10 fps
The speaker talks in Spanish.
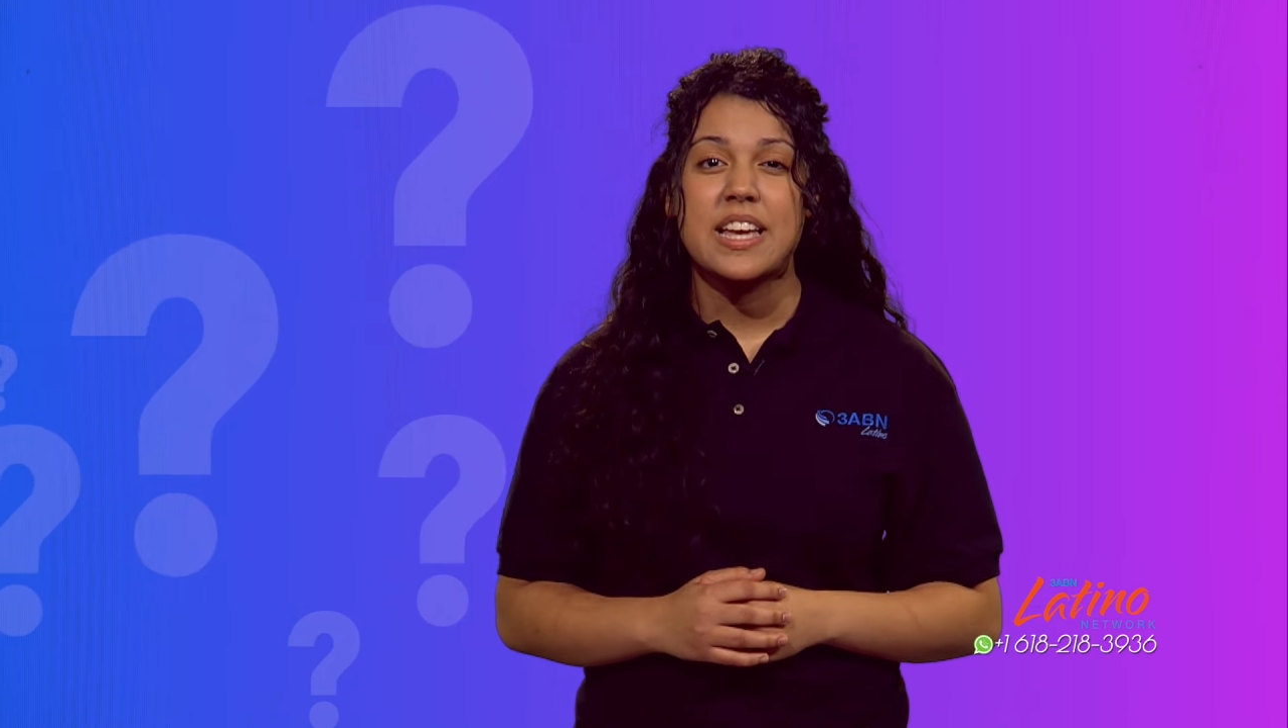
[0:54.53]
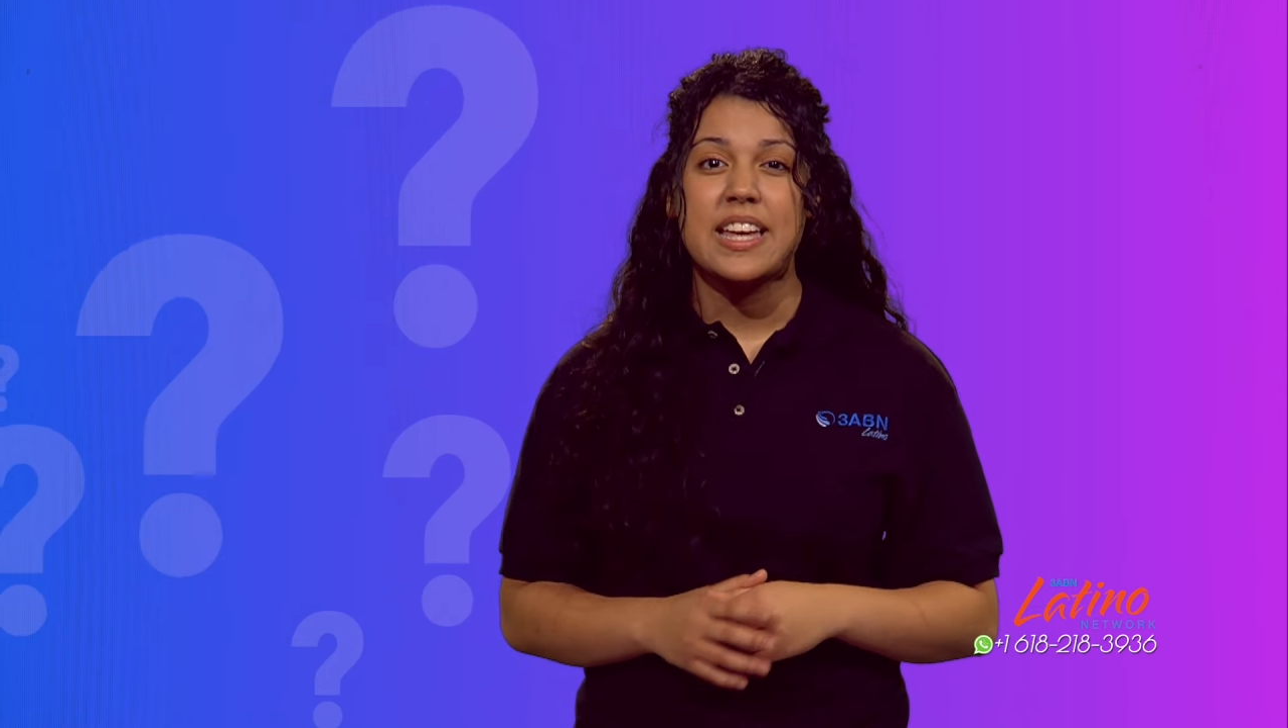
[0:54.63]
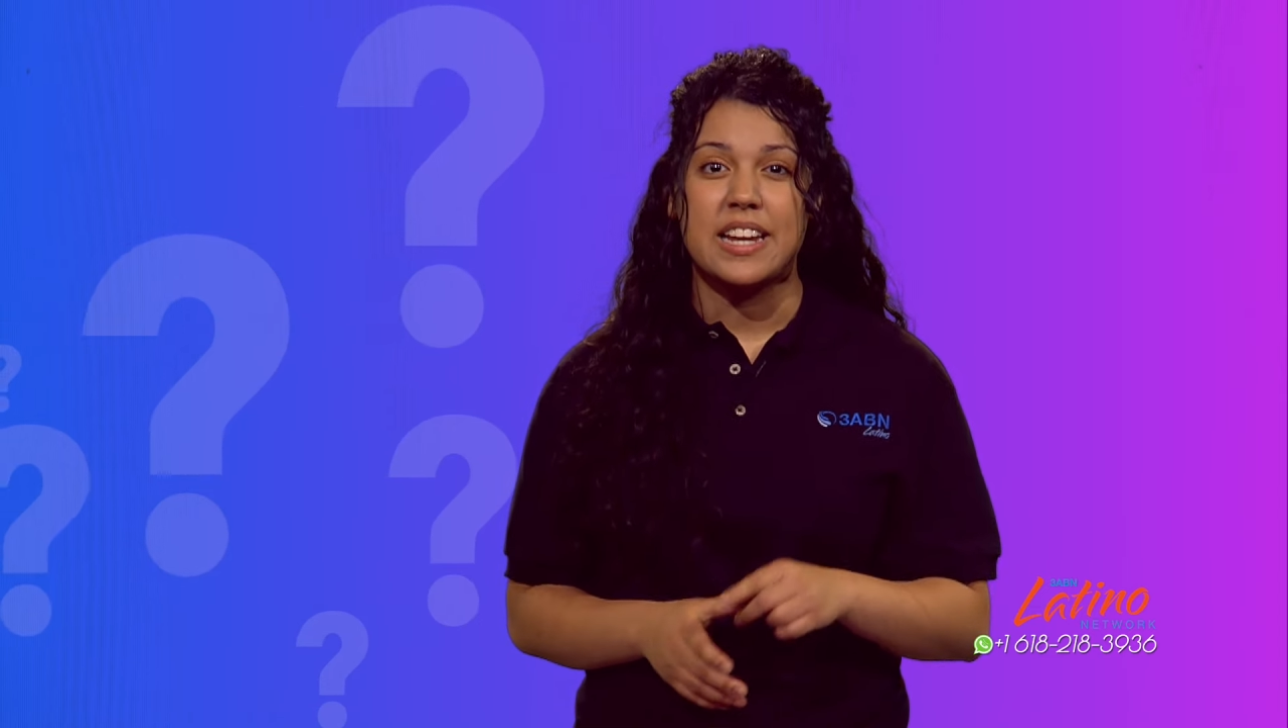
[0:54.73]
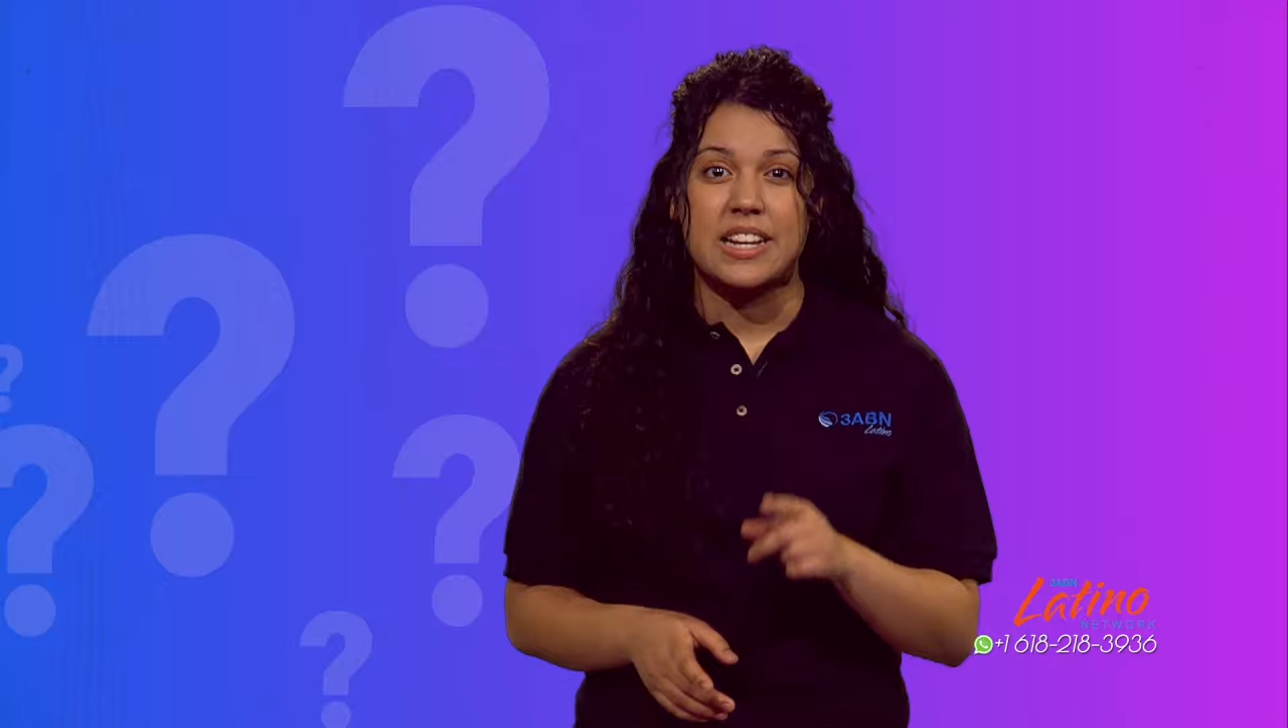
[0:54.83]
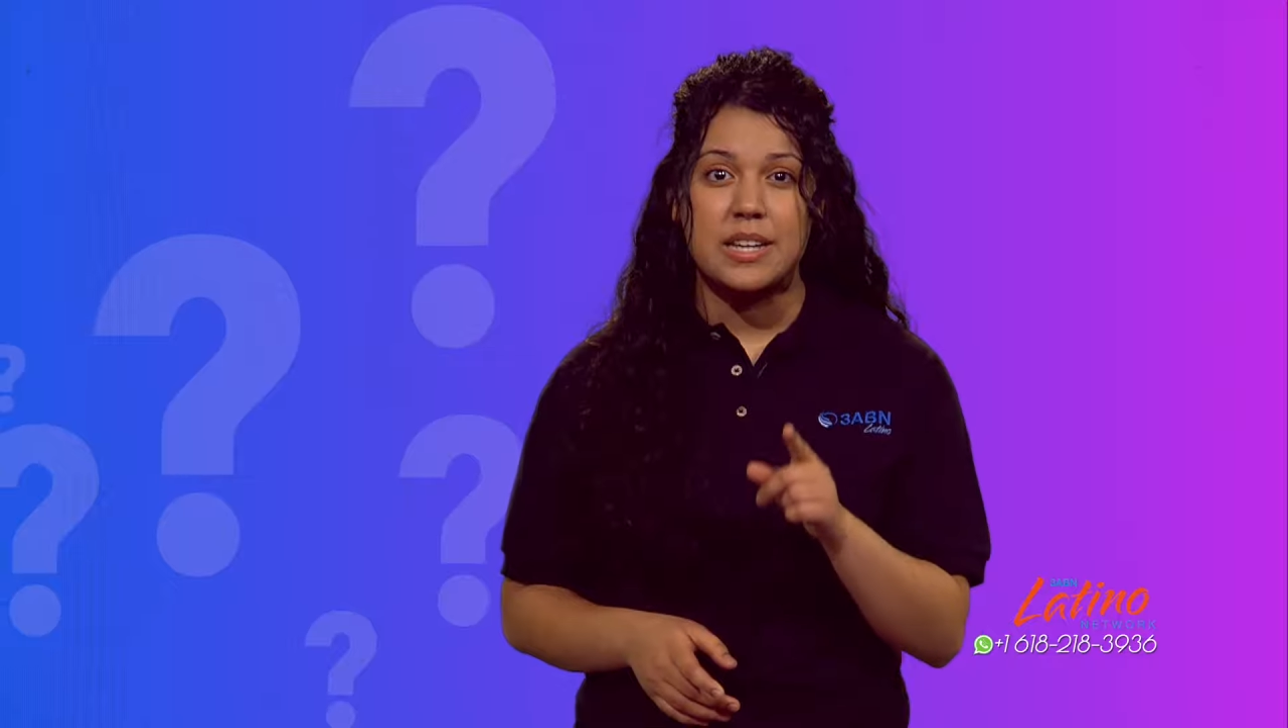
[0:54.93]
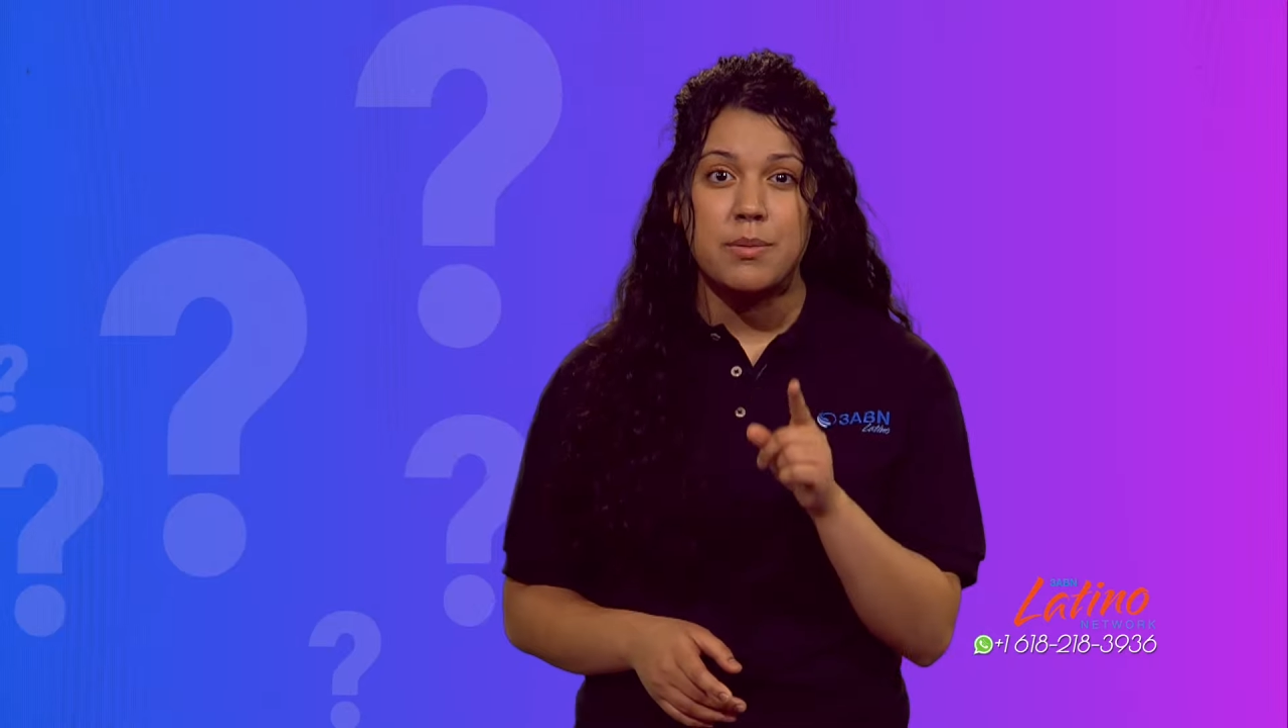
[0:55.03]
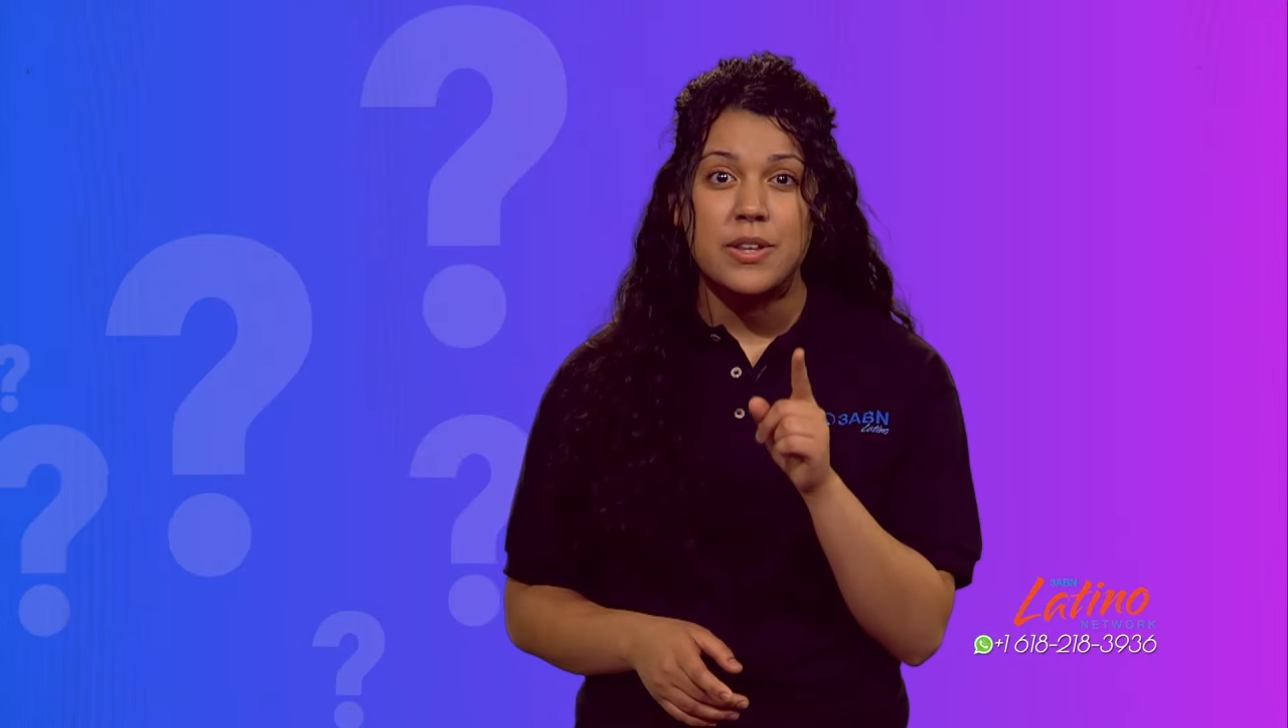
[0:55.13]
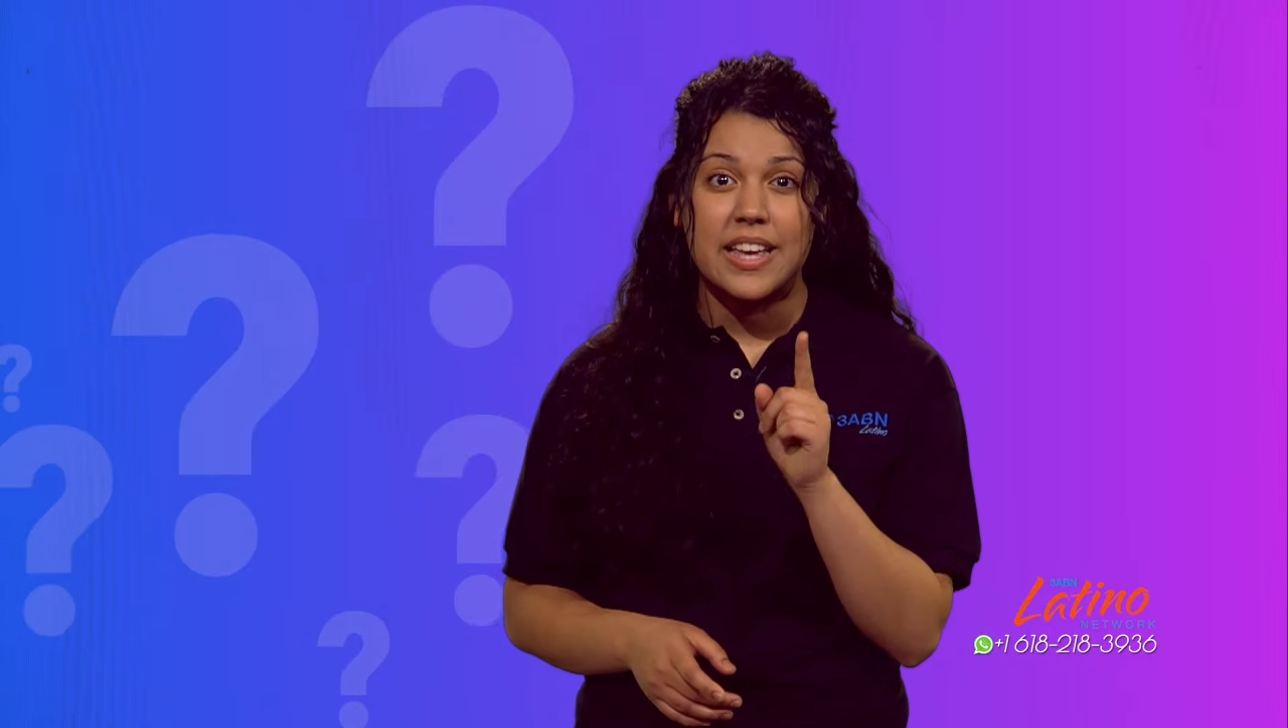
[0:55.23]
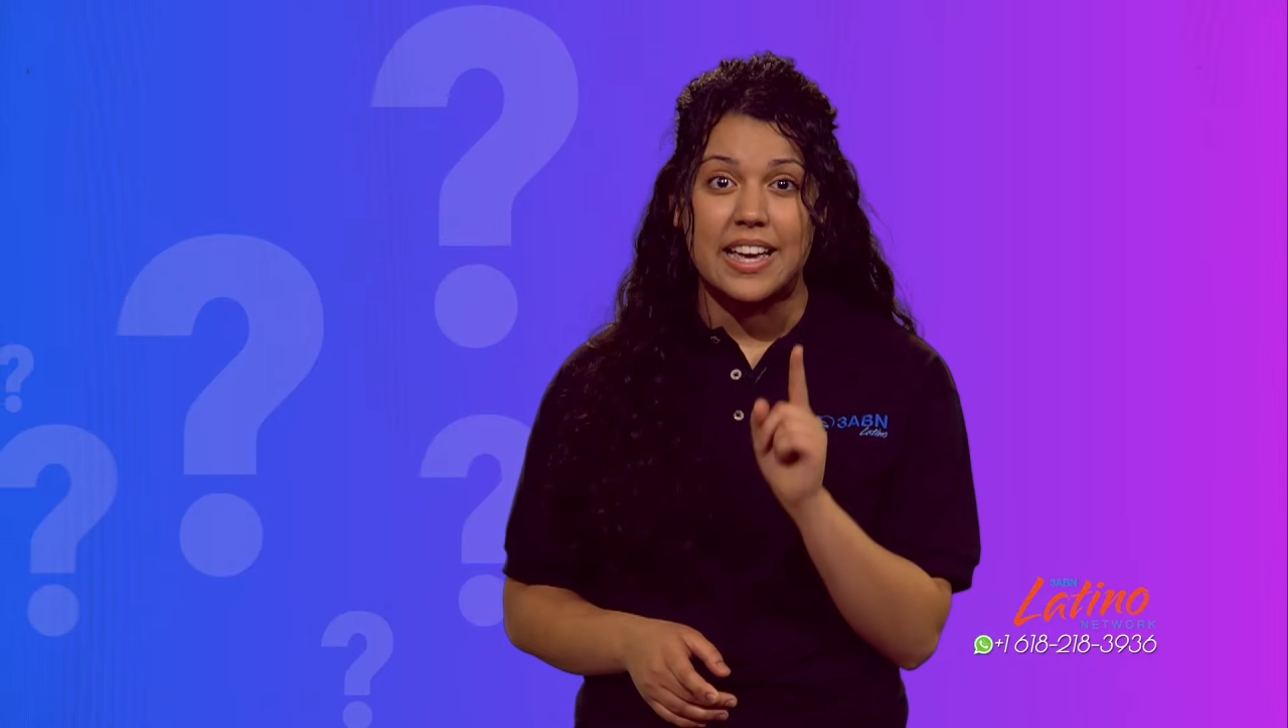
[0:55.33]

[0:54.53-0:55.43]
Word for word: en el libro de